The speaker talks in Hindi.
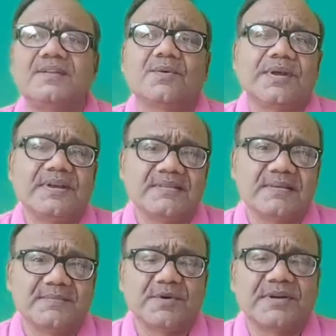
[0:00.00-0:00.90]
तो इन्हीं
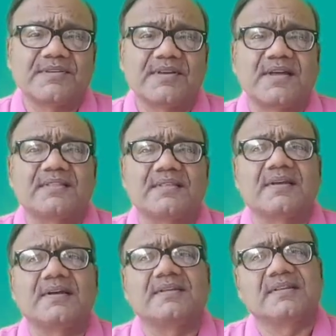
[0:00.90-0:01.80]
शब्दों के साथ
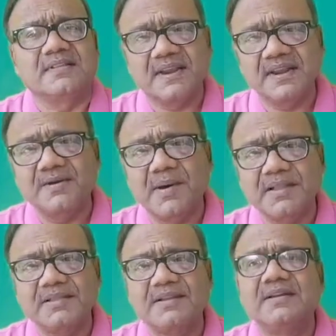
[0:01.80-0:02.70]

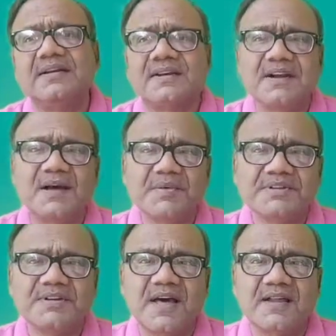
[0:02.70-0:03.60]
धन्यवाद
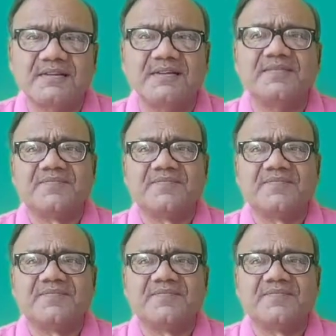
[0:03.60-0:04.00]
नमस्कार